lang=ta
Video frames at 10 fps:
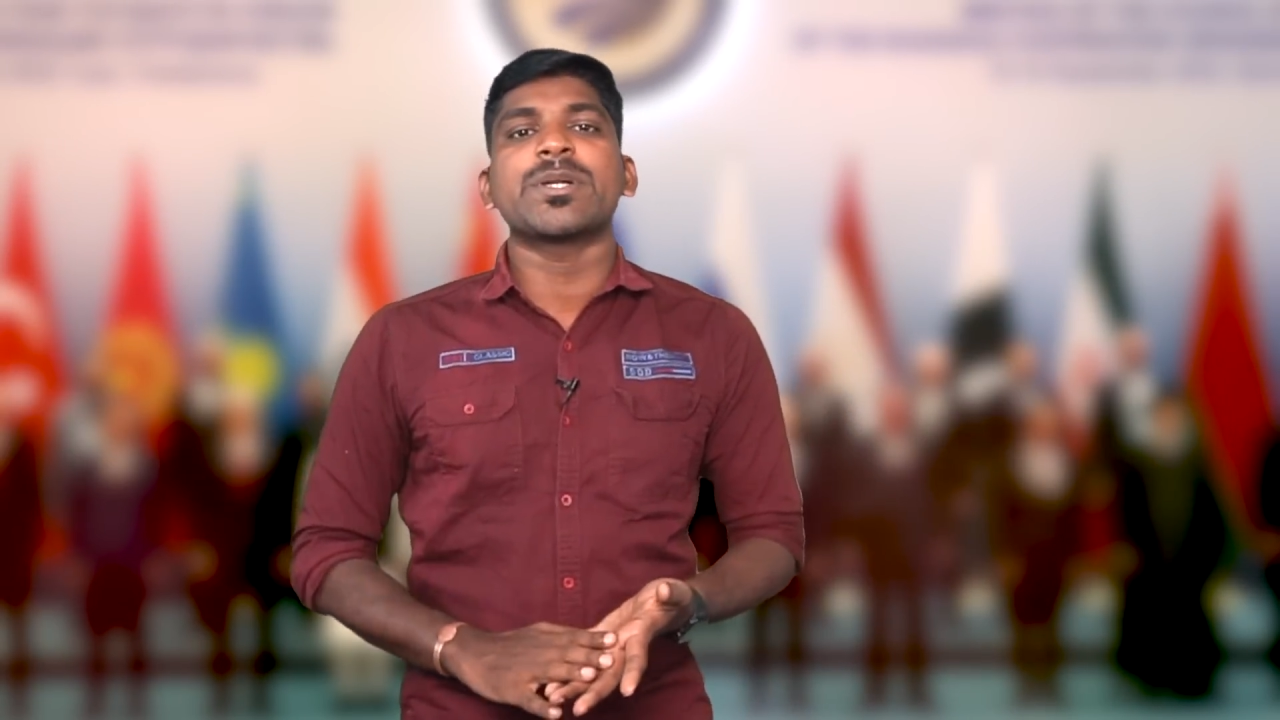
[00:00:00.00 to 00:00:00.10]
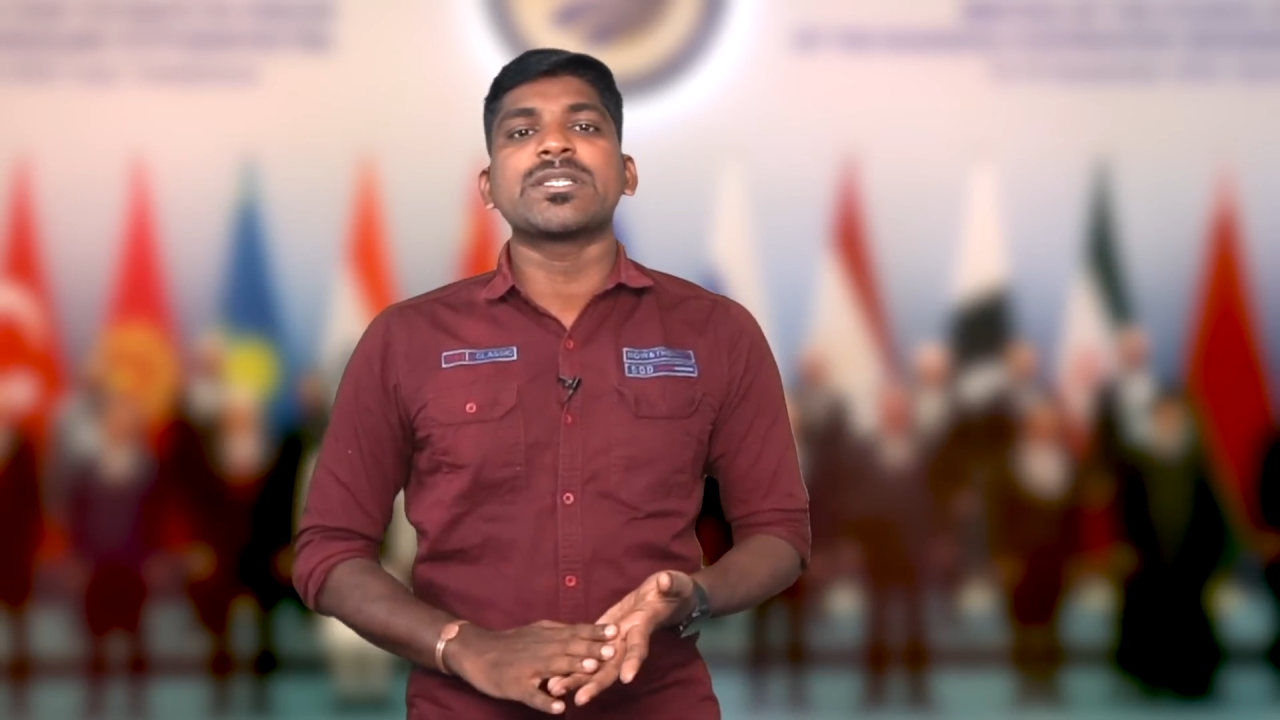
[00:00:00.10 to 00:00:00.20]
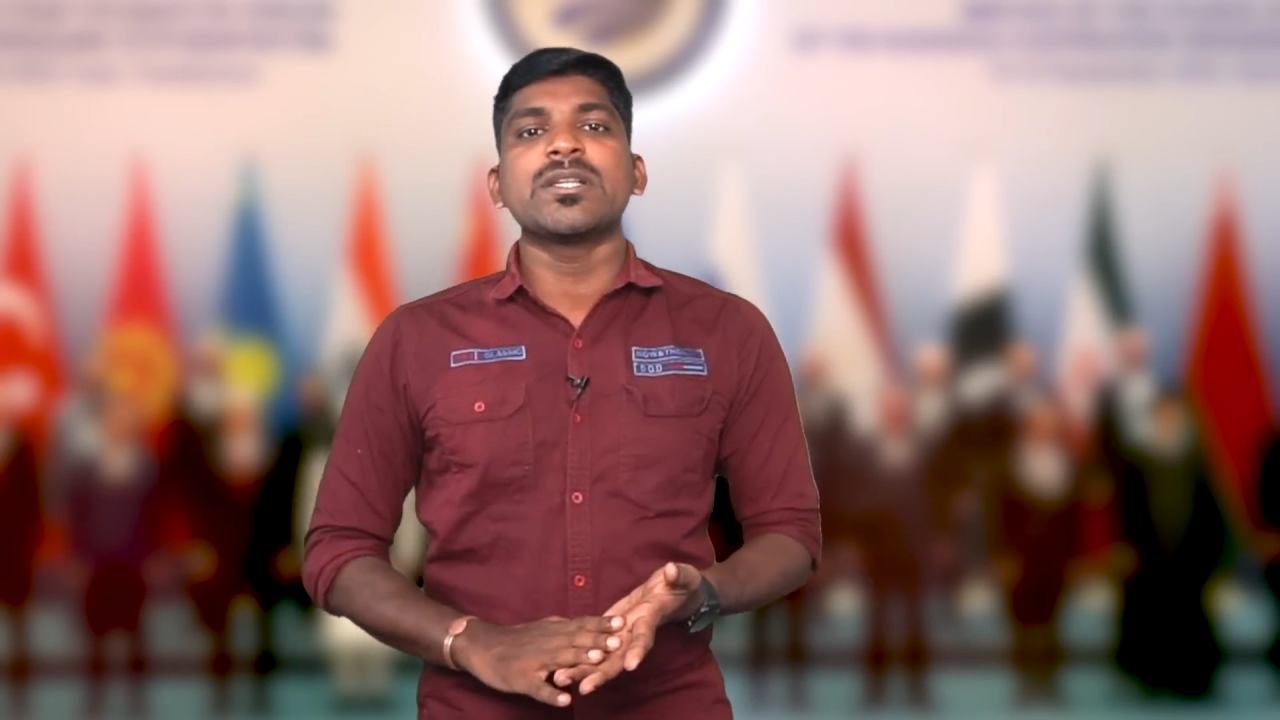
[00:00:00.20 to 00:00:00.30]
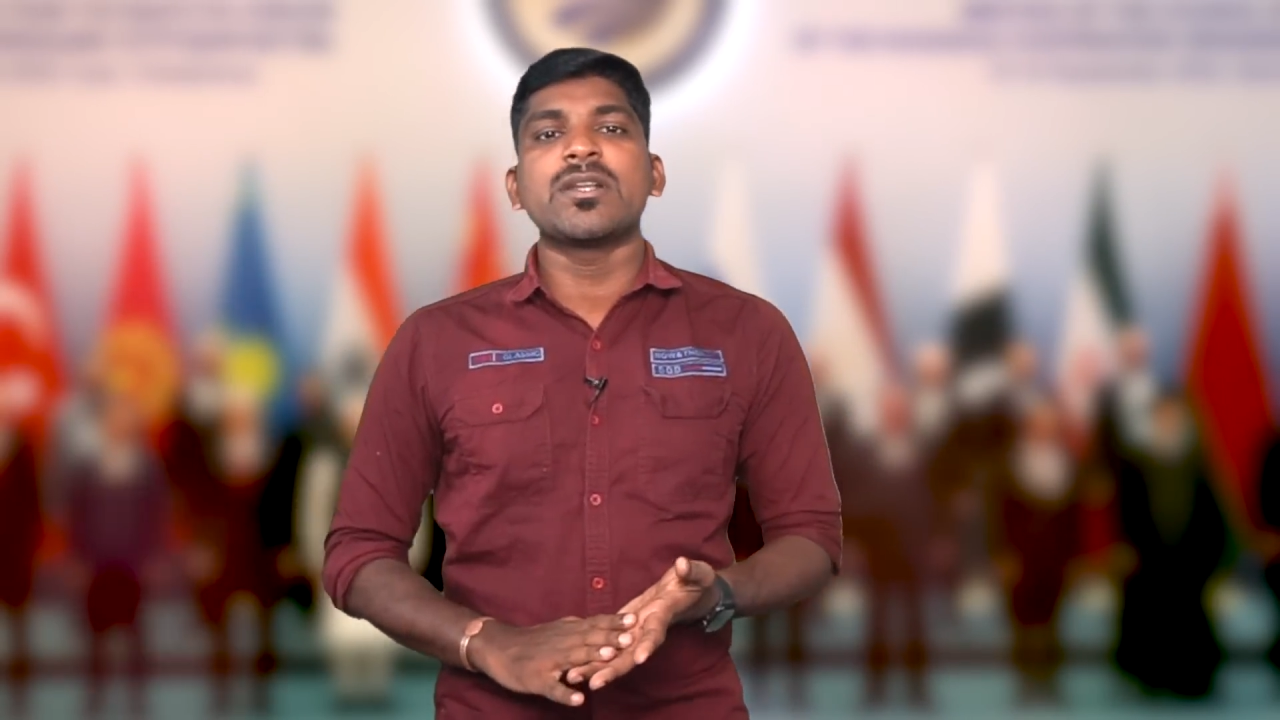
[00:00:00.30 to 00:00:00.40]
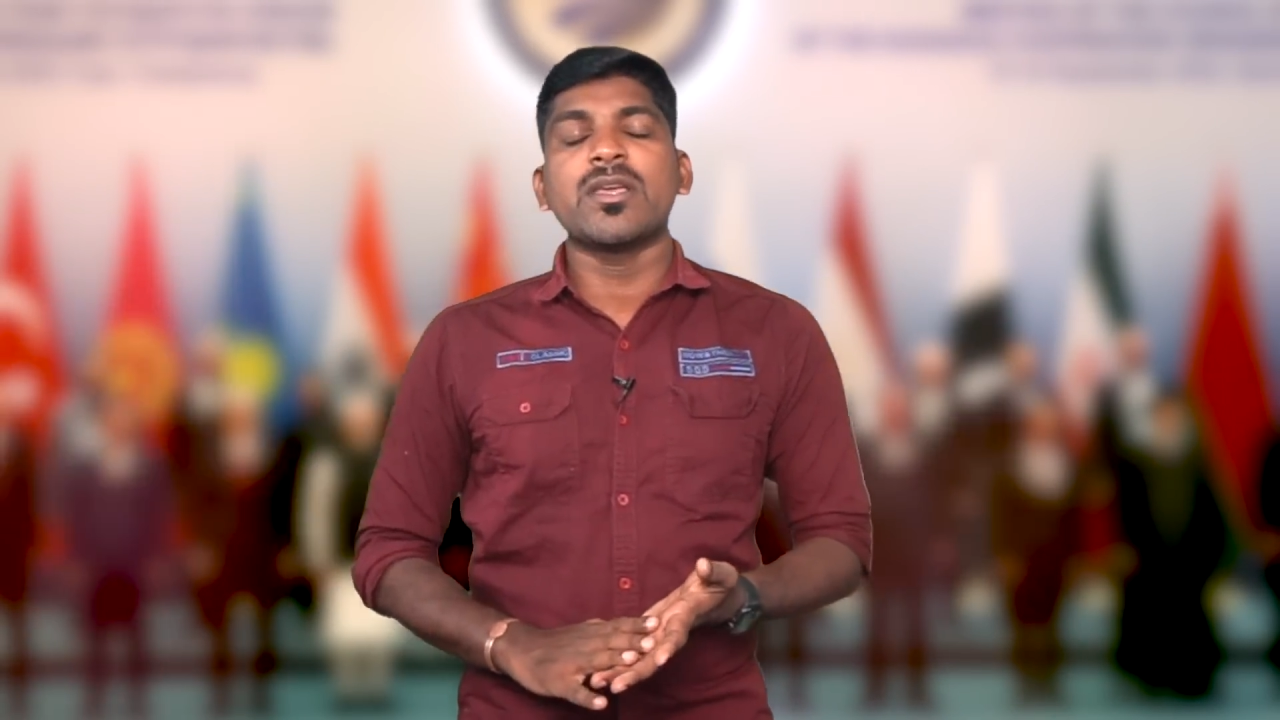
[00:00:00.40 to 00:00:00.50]

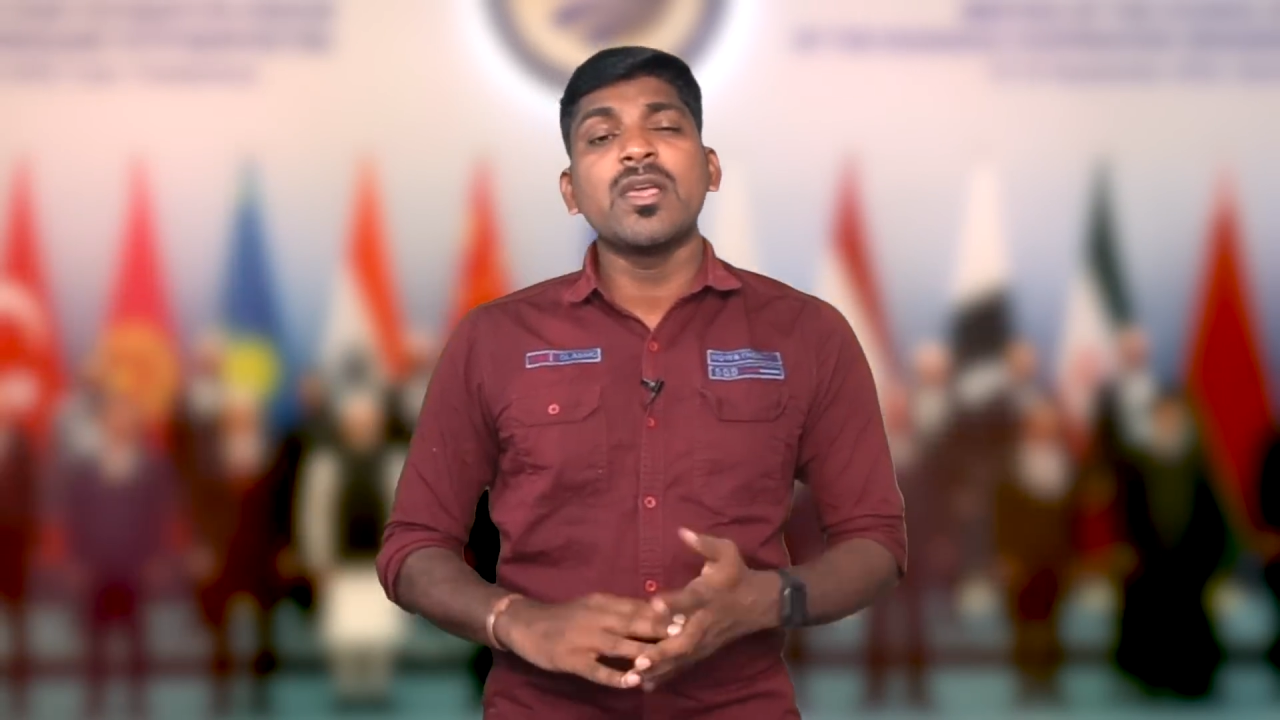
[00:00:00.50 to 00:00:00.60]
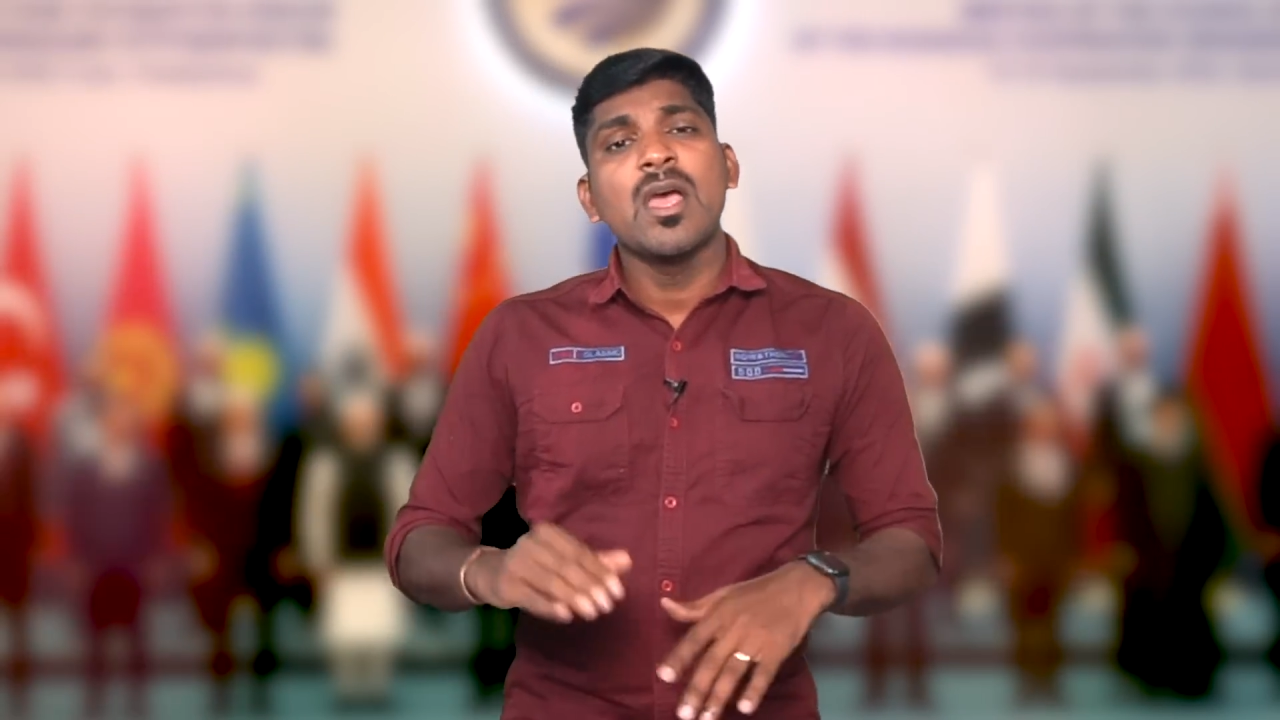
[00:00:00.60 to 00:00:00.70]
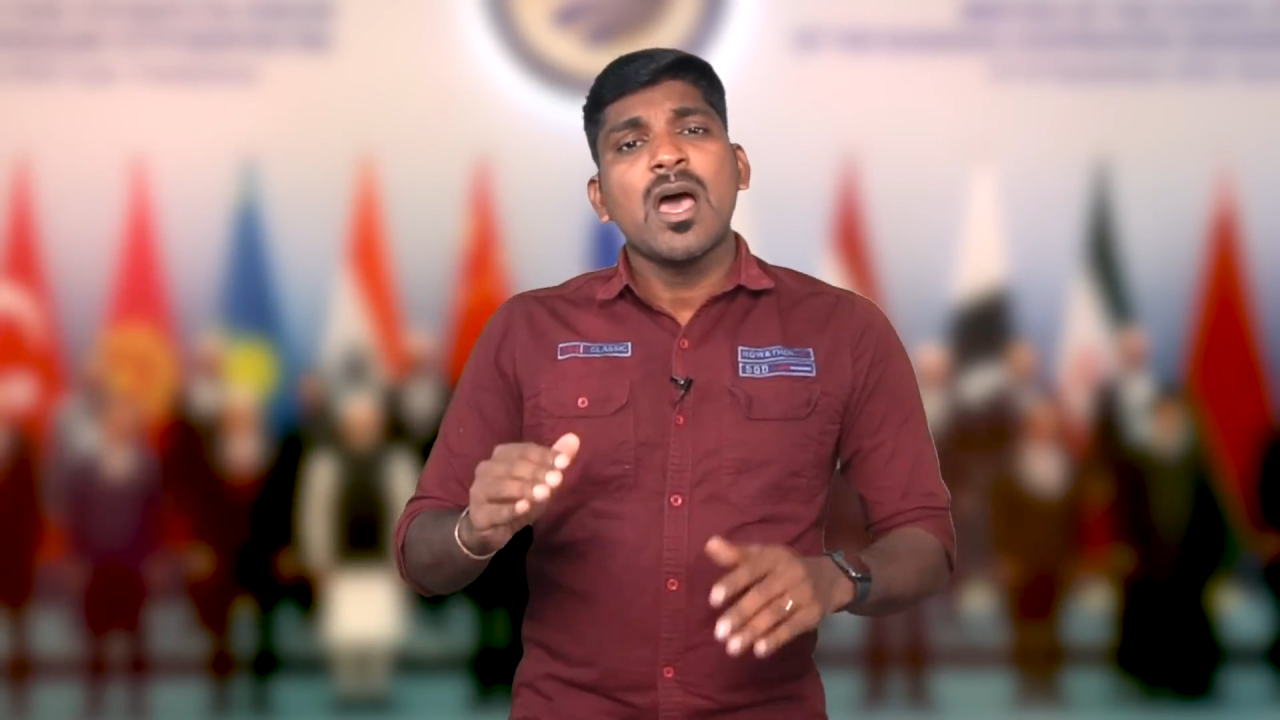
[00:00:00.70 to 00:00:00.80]
பிரச்சனை இருக்குது